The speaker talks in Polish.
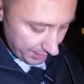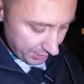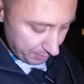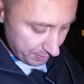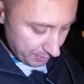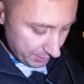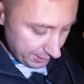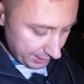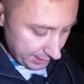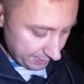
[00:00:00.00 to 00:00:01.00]
żebym
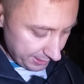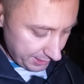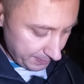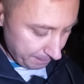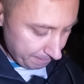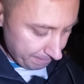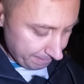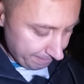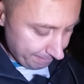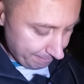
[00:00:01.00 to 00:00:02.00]
mógł nadawać.
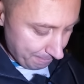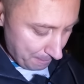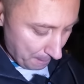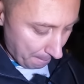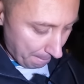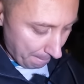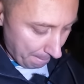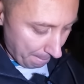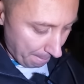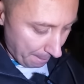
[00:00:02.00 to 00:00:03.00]

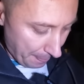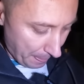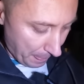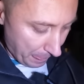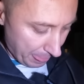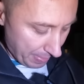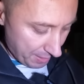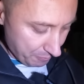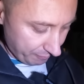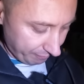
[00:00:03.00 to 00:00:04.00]
Um,
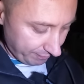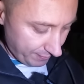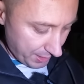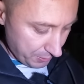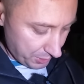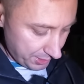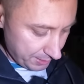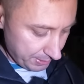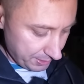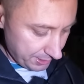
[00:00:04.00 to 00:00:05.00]
muszę
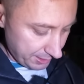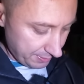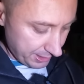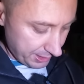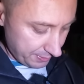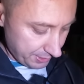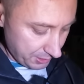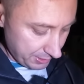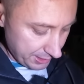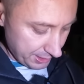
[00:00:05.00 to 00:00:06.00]
sobie tutaj wejść w
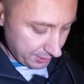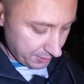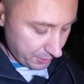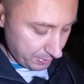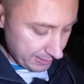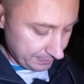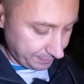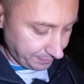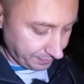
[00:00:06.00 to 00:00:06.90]
odchłanie YouTube'a.